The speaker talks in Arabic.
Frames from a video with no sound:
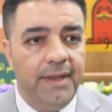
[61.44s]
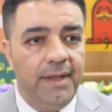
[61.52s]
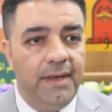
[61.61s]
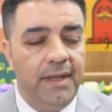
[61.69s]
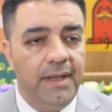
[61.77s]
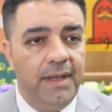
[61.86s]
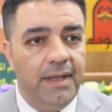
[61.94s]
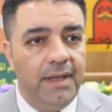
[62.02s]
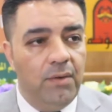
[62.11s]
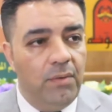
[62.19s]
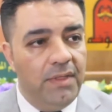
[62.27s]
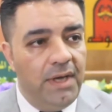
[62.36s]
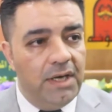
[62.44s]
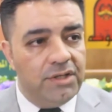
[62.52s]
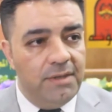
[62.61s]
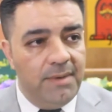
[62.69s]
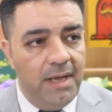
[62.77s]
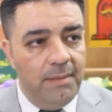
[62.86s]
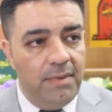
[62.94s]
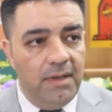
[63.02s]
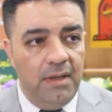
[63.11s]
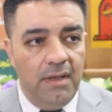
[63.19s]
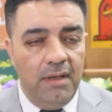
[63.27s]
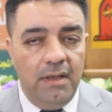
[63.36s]
آه، لوضع الشباب
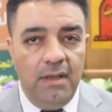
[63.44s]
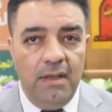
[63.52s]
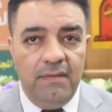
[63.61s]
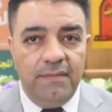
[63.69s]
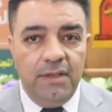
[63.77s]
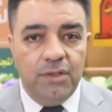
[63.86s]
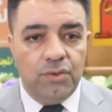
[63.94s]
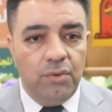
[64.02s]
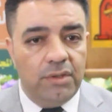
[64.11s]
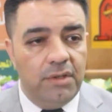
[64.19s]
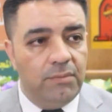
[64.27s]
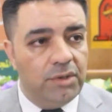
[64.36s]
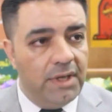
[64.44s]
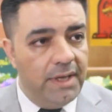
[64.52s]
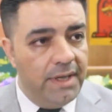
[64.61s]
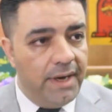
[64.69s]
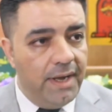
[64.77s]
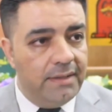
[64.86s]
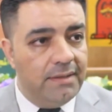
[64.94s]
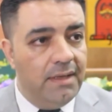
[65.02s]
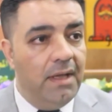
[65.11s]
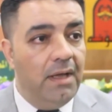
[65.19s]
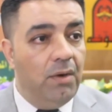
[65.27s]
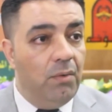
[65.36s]
آه، في صورة المتغيرات
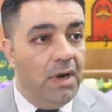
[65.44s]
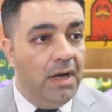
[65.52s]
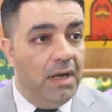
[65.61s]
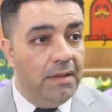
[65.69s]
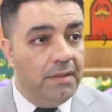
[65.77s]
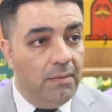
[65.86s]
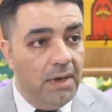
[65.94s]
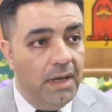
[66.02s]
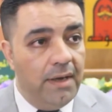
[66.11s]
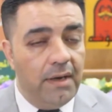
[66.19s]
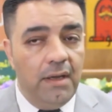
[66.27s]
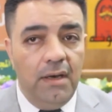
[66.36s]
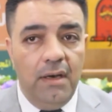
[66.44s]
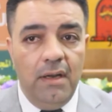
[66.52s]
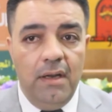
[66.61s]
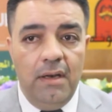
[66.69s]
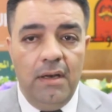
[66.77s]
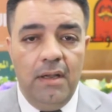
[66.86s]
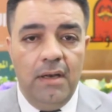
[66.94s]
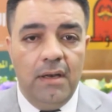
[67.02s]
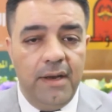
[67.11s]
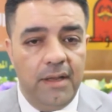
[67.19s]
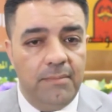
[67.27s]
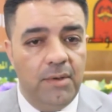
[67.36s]
والظواهر
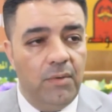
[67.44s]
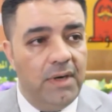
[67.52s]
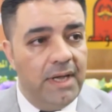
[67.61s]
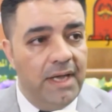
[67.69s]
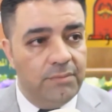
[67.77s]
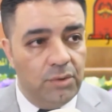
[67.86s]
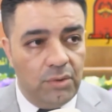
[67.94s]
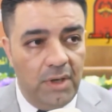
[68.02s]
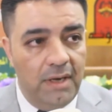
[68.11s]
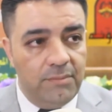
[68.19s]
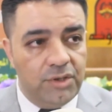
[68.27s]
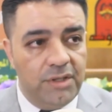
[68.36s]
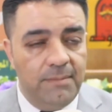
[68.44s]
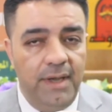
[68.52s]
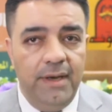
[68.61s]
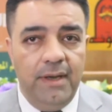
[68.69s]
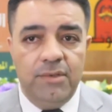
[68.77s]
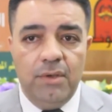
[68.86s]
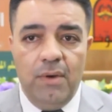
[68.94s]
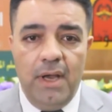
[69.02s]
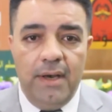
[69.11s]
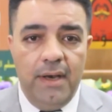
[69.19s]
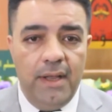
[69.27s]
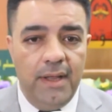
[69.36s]
الغريبة واللي قاعدة بتدخل على مجتمعنا سواء
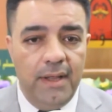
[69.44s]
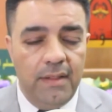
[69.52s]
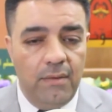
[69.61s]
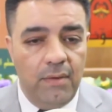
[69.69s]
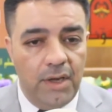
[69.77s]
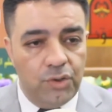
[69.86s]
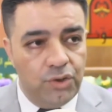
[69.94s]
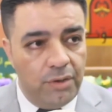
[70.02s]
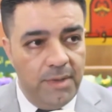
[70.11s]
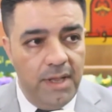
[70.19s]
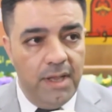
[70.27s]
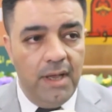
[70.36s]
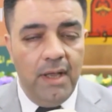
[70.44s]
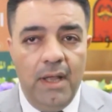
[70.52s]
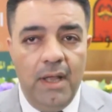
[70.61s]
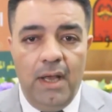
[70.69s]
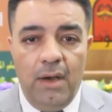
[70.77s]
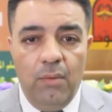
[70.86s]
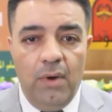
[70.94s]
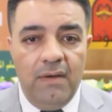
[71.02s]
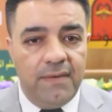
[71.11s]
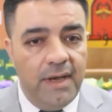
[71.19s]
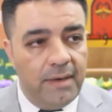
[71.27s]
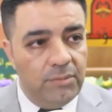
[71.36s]
ظواهر جرمية أو
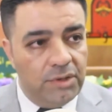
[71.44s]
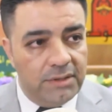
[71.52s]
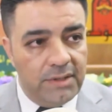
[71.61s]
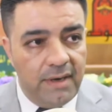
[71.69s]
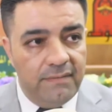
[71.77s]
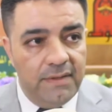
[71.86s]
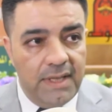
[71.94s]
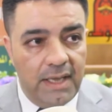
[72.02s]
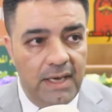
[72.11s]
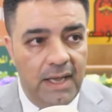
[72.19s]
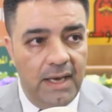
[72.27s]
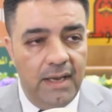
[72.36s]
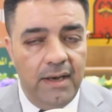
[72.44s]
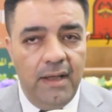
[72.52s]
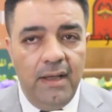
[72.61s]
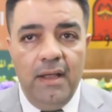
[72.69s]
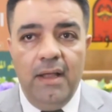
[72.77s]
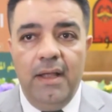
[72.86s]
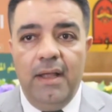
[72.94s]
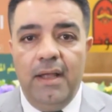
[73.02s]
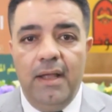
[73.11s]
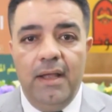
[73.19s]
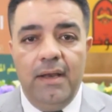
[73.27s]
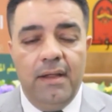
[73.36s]
أفكار متطرفة داخلة علينا
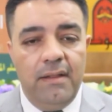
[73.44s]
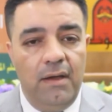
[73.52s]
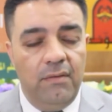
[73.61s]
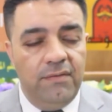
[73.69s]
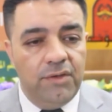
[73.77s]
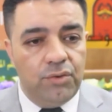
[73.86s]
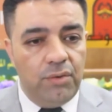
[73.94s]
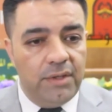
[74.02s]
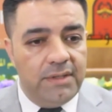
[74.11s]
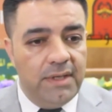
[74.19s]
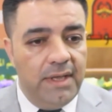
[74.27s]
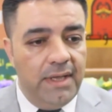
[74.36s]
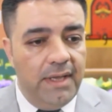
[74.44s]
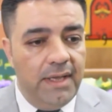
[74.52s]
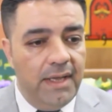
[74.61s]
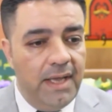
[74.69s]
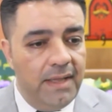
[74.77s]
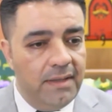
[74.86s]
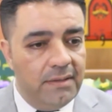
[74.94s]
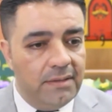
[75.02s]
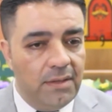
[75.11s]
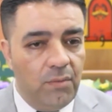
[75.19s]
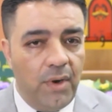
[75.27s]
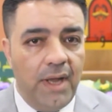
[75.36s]
نضعهم في صورة هذه
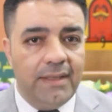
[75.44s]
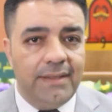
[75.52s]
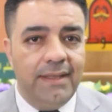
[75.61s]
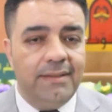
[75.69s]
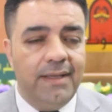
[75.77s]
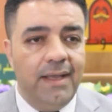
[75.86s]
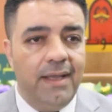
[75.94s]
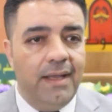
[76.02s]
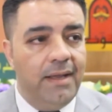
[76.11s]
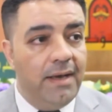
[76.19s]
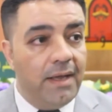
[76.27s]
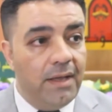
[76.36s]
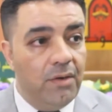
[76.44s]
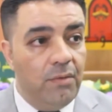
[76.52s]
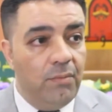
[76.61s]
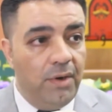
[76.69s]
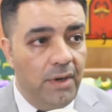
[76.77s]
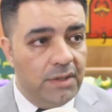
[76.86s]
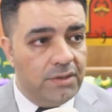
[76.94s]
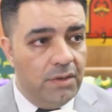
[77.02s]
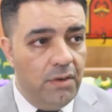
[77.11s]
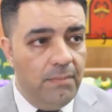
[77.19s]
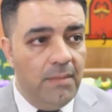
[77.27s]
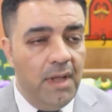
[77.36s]
التطورات حتى نقيهم
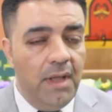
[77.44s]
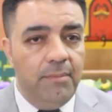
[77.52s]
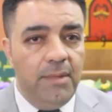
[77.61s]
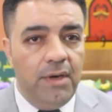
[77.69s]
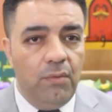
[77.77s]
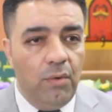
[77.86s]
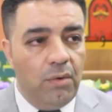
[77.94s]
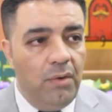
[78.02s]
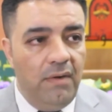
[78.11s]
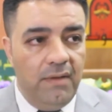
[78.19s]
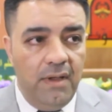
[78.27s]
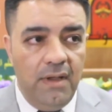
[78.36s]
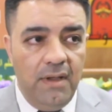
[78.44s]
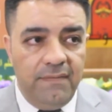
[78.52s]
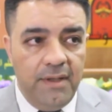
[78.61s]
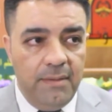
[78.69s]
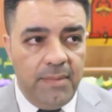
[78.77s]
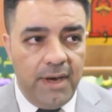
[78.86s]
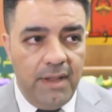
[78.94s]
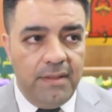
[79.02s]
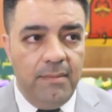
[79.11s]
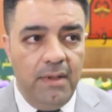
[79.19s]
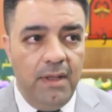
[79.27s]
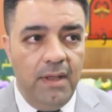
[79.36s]
ونحصنهم من الوقوع في براثم